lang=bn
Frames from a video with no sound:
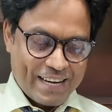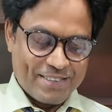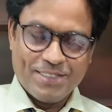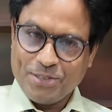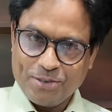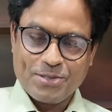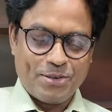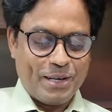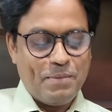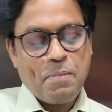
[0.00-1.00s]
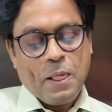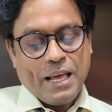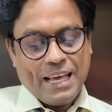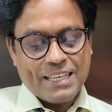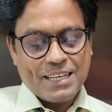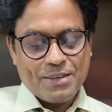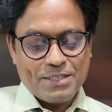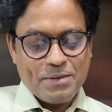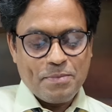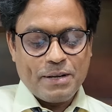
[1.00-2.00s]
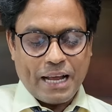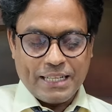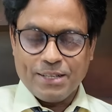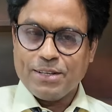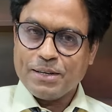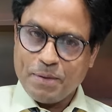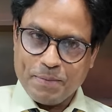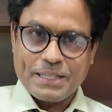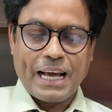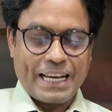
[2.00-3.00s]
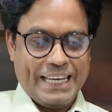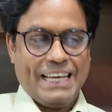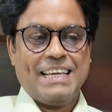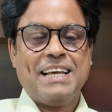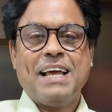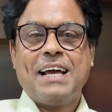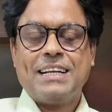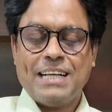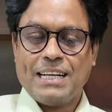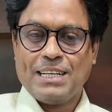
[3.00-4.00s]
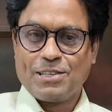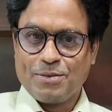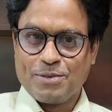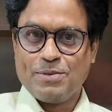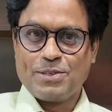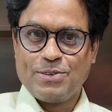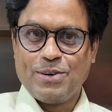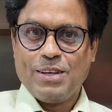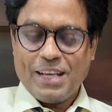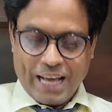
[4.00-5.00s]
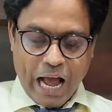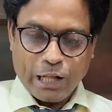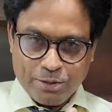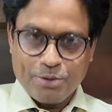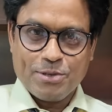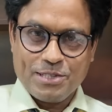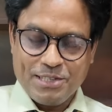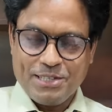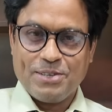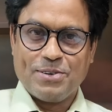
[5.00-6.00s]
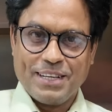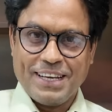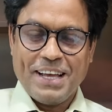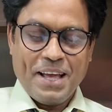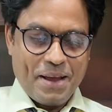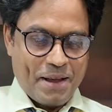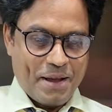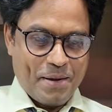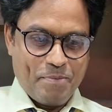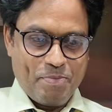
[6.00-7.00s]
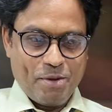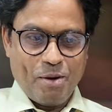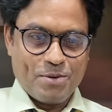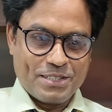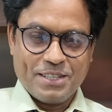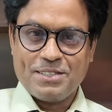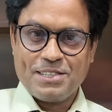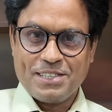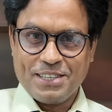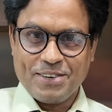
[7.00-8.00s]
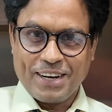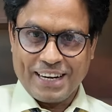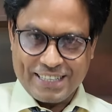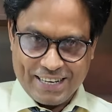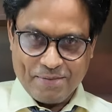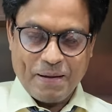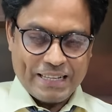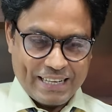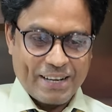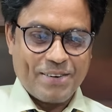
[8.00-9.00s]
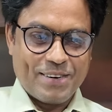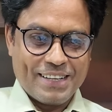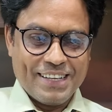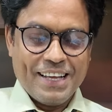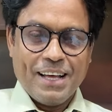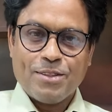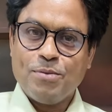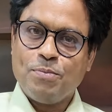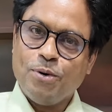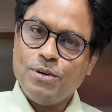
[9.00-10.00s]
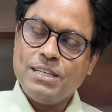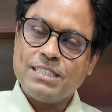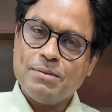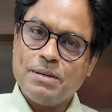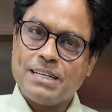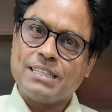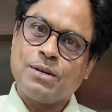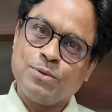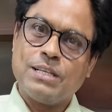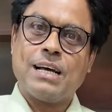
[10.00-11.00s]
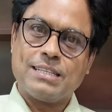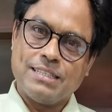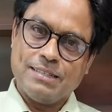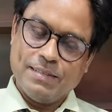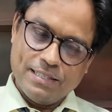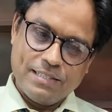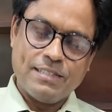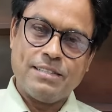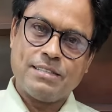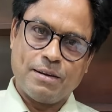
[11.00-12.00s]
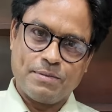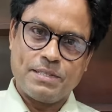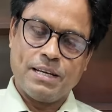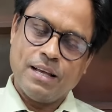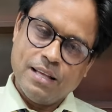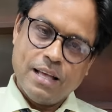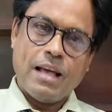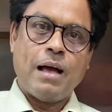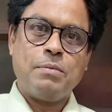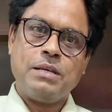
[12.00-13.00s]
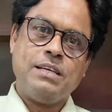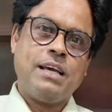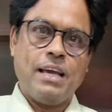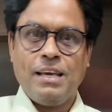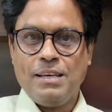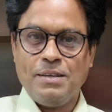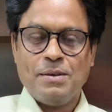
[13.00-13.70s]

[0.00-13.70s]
আসলে জোকস করলাম এছাড়া হচ্ছে নারীদের তো একটা ব্যাপার থাকেই নারীরা সবসময় একটু আতঙ্ক সৃষ্টি করে অবস্থান সৃষ্টি করার একটা পায়তারা করে তো বউ হিসাবে এটা তার অধিকার আছে মানে সে ডিজার্ভস আমি এই